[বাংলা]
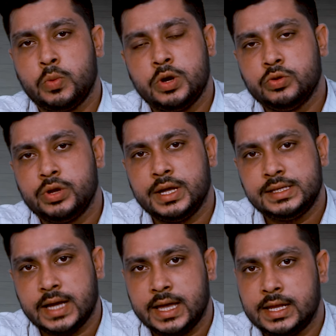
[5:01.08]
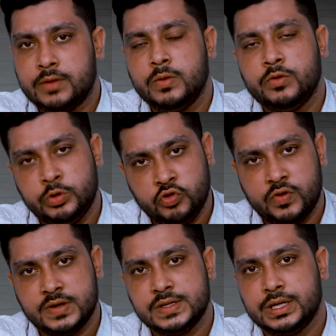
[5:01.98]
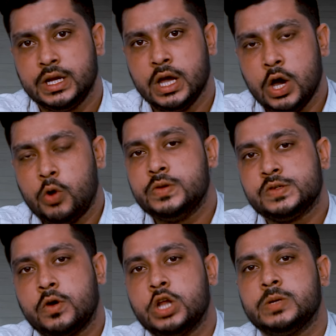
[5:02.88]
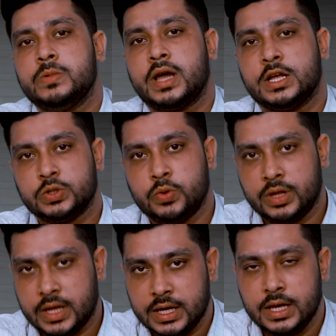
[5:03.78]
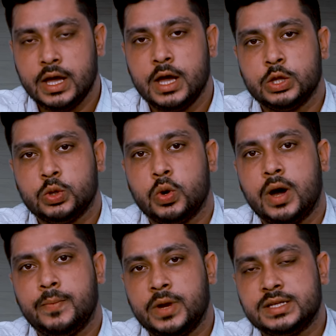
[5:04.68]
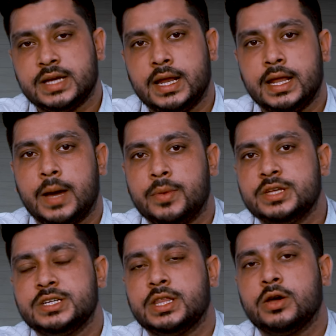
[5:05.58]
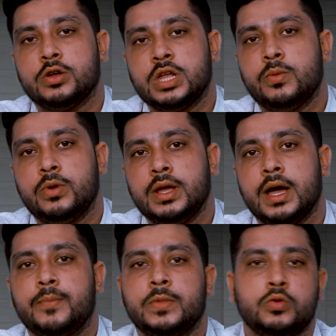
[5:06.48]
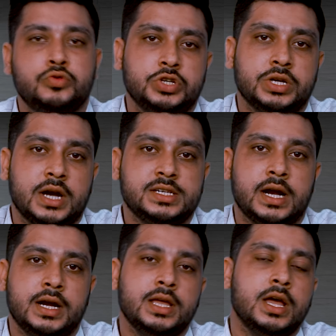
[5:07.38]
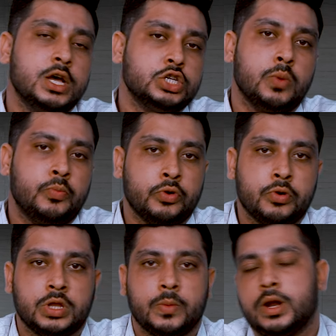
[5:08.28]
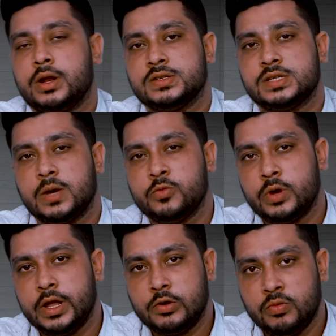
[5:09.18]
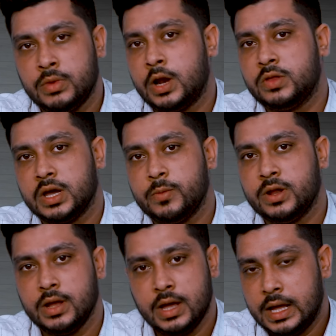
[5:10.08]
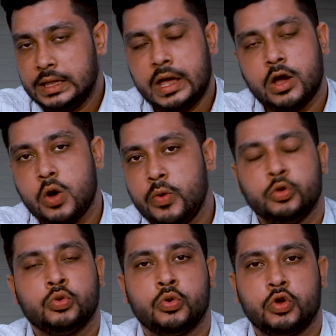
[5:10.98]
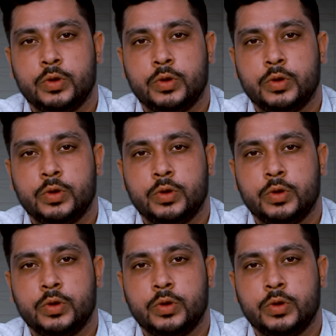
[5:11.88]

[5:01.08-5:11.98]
সময় ধরে চায়নার বিভিন্ন ইউনিভার্সিটি ও স্কলারশিপ নিয়ে কাজ করে থাকি তো আপনারা চাইলে আমাদের সাথে কথা বলে আপনার উচ্চশিক্ষার জার্নি সম্পূর্ণ করতে পারেন আসসালামু আলাইকুম ভালো থাকবেন দেখা হবে নতুন কোনো